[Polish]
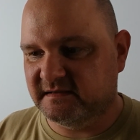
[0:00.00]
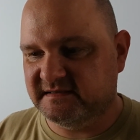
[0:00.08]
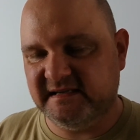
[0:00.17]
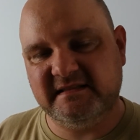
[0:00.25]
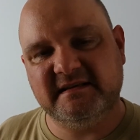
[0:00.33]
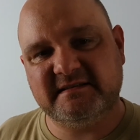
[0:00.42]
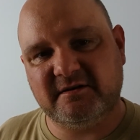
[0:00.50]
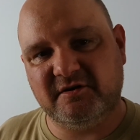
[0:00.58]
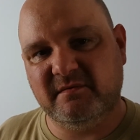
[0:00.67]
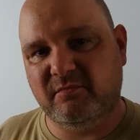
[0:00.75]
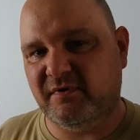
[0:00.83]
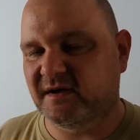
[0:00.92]
z jednej
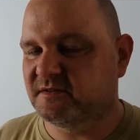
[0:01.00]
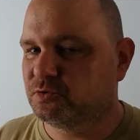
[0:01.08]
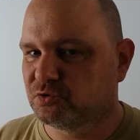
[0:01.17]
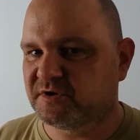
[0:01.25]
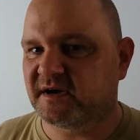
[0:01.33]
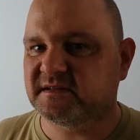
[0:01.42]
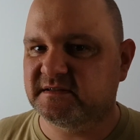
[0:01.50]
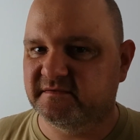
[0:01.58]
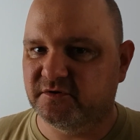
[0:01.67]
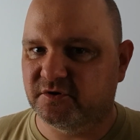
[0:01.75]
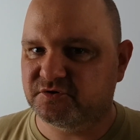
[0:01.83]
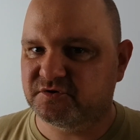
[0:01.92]
strony była duża
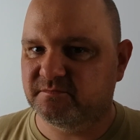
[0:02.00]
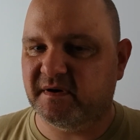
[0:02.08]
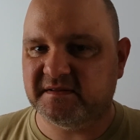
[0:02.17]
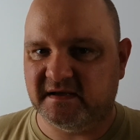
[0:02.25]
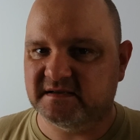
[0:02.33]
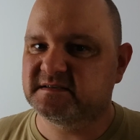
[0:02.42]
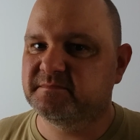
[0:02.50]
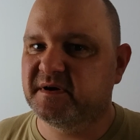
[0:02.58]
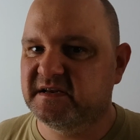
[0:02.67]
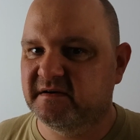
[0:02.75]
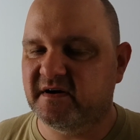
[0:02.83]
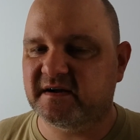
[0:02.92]
aktywność pana
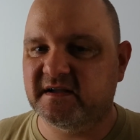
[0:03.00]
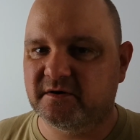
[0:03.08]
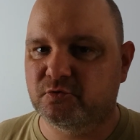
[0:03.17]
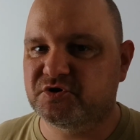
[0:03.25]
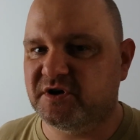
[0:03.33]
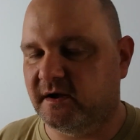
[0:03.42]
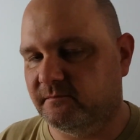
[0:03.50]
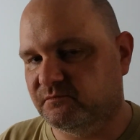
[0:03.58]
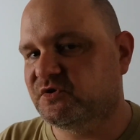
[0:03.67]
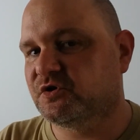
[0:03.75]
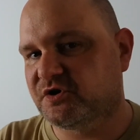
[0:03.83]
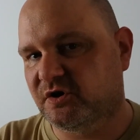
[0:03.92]
Zbigniewa Kękusia
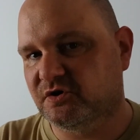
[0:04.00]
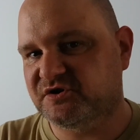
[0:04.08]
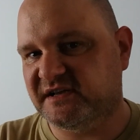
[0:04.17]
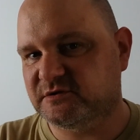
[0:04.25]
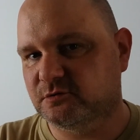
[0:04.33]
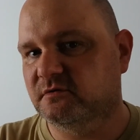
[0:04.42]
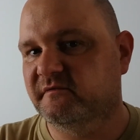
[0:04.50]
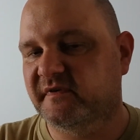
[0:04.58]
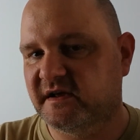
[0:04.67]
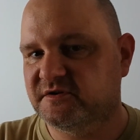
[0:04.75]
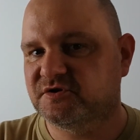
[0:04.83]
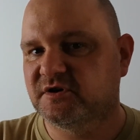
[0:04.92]
do tego czasu,
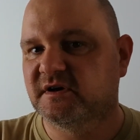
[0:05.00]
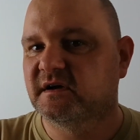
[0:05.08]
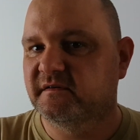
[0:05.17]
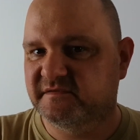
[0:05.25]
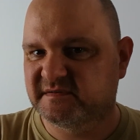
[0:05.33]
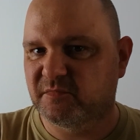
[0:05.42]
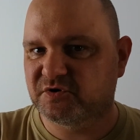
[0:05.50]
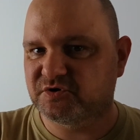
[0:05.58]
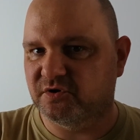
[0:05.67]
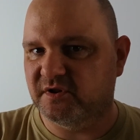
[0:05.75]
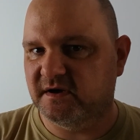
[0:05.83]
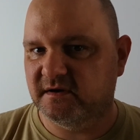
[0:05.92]
wręcz
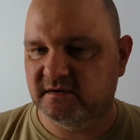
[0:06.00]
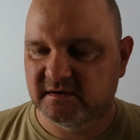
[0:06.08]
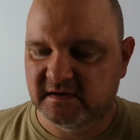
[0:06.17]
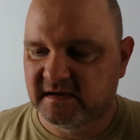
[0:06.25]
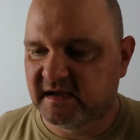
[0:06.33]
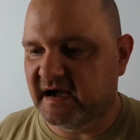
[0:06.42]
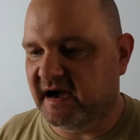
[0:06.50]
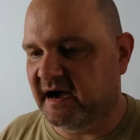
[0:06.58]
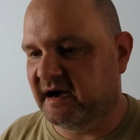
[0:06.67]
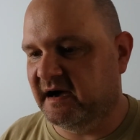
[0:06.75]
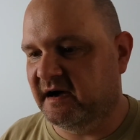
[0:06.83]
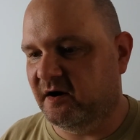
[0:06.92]
wzmożona,
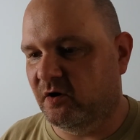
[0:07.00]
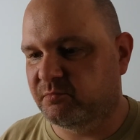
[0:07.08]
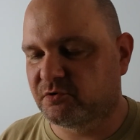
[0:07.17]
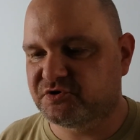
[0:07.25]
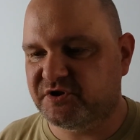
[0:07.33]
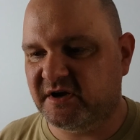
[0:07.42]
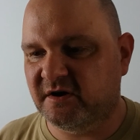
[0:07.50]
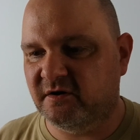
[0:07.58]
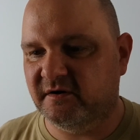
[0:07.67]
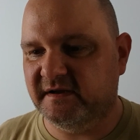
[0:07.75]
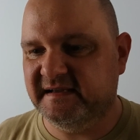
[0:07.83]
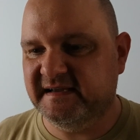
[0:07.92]
a oprócz
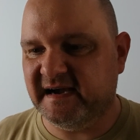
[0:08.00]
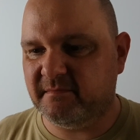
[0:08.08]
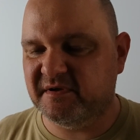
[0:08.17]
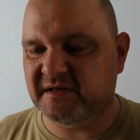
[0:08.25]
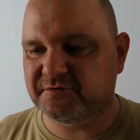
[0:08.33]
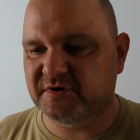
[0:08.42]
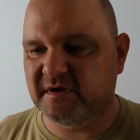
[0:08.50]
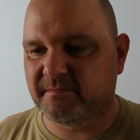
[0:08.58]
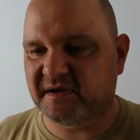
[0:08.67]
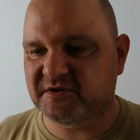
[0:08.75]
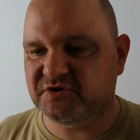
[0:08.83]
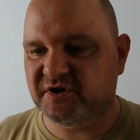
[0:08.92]
tego, jakby na to nie
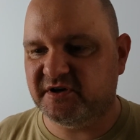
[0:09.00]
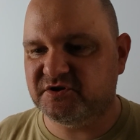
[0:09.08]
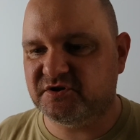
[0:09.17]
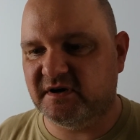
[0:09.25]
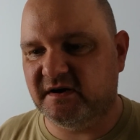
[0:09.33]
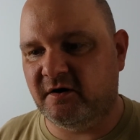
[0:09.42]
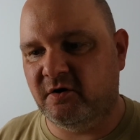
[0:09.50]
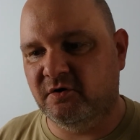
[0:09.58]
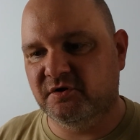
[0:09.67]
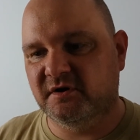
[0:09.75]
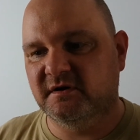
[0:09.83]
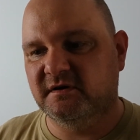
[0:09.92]
patrzeć,
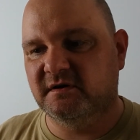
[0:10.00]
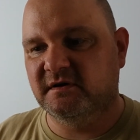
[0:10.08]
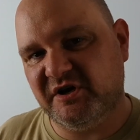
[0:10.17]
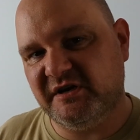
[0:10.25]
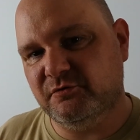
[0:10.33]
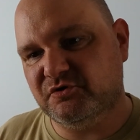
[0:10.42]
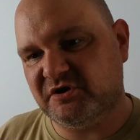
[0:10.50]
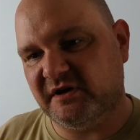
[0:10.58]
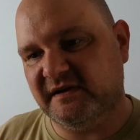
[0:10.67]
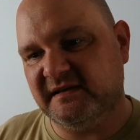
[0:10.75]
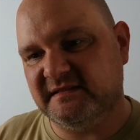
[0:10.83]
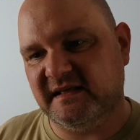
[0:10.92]
on dzielił się
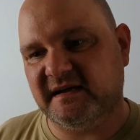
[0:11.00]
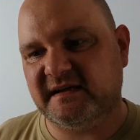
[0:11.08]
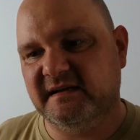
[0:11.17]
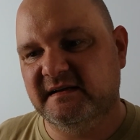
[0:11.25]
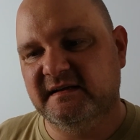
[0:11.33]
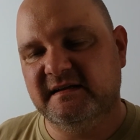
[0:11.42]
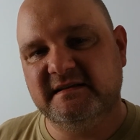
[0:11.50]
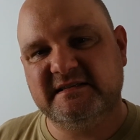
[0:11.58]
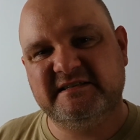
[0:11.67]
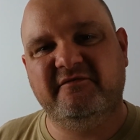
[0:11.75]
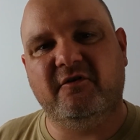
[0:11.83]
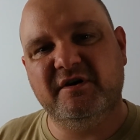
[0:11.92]
jednak
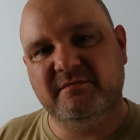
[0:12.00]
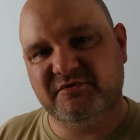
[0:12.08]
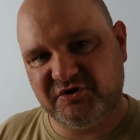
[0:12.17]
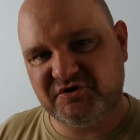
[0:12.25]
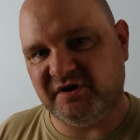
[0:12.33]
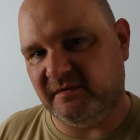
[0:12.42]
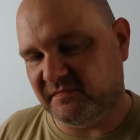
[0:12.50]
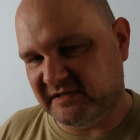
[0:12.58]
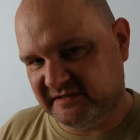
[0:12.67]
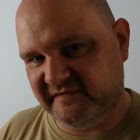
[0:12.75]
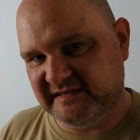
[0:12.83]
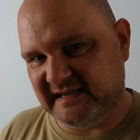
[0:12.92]
swoim życiem
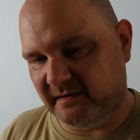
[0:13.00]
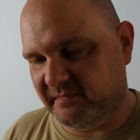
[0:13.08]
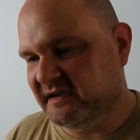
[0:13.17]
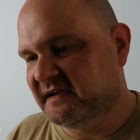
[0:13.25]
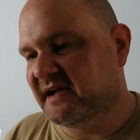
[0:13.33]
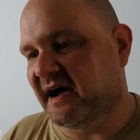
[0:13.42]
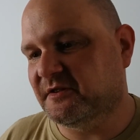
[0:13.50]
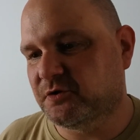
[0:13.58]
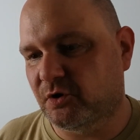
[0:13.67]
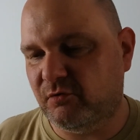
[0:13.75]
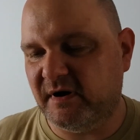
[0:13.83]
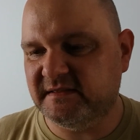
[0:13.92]
z widzami, a
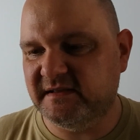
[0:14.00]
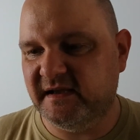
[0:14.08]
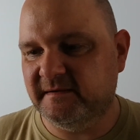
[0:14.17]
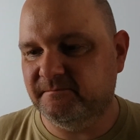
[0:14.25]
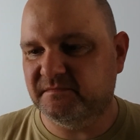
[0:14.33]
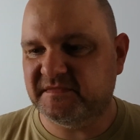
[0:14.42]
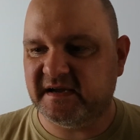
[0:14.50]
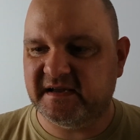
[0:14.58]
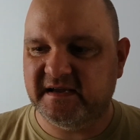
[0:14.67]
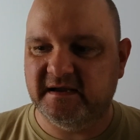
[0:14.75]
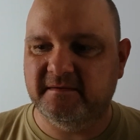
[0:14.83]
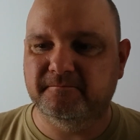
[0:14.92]
dokładniej
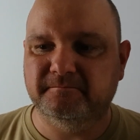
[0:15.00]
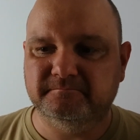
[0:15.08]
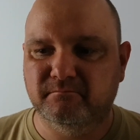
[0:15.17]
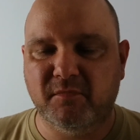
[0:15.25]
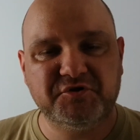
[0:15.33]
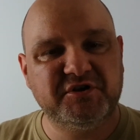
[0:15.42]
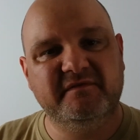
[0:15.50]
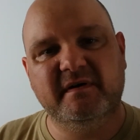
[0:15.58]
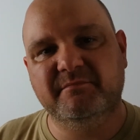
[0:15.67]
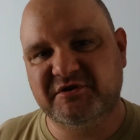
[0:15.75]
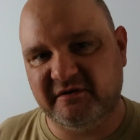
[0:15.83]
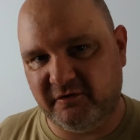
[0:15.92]
takim
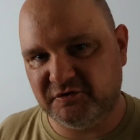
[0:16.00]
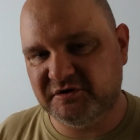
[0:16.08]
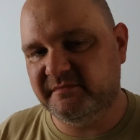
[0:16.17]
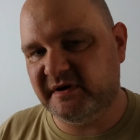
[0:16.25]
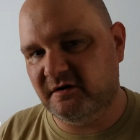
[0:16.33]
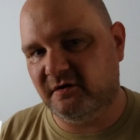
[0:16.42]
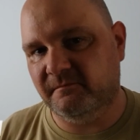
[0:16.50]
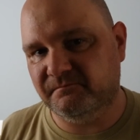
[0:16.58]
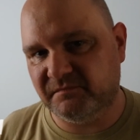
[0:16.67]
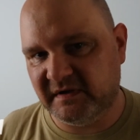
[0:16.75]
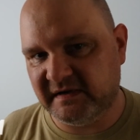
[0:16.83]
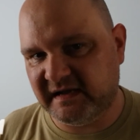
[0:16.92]
motywem przewodnim
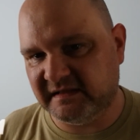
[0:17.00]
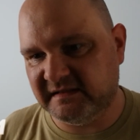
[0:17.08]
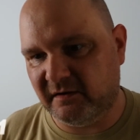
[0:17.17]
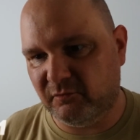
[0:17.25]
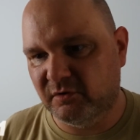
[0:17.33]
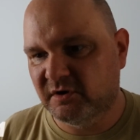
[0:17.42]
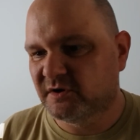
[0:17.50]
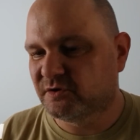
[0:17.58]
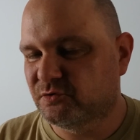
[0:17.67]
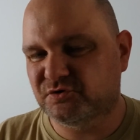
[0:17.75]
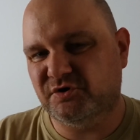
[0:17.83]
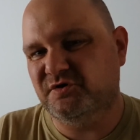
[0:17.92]
jego e, kanału
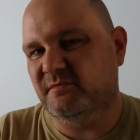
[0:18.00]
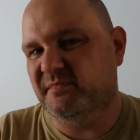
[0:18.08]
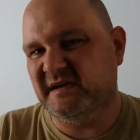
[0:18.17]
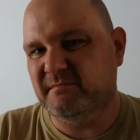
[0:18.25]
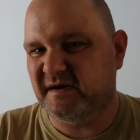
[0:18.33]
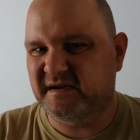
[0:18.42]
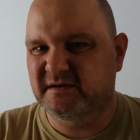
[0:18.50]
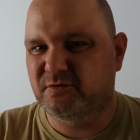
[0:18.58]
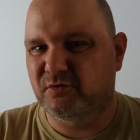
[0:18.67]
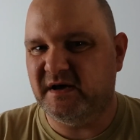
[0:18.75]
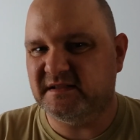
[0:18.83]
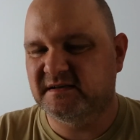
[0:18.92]
już od dobrych chyba
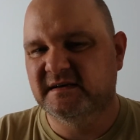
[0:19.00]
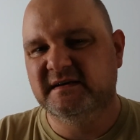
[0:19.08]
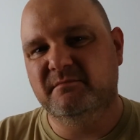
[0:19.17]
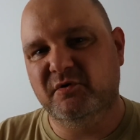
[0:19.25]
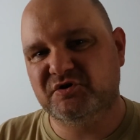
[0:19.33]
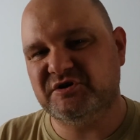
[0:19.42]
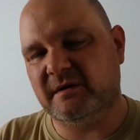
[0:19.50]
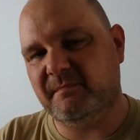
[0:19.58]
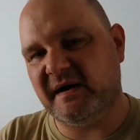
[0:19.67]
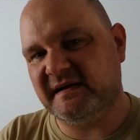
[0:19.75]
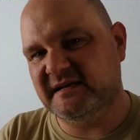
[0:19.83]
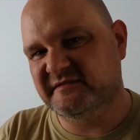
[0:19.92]
kilku lat były
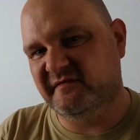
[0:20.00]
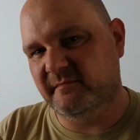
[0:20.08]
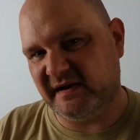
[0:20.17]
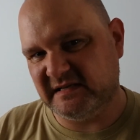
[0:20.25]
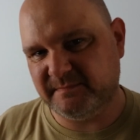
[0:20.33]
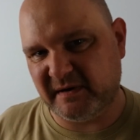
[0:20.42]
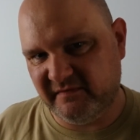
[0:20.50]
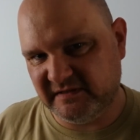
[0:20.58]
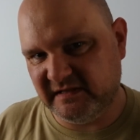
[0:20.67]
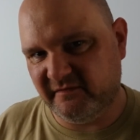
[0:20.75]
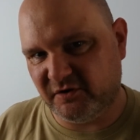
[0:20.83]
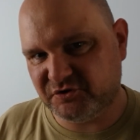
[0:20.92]
szarpanki z wymiarem
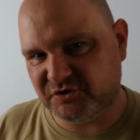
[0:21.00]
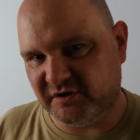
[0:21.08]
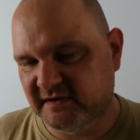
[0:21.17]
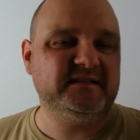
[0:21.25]
sprawiedliwości.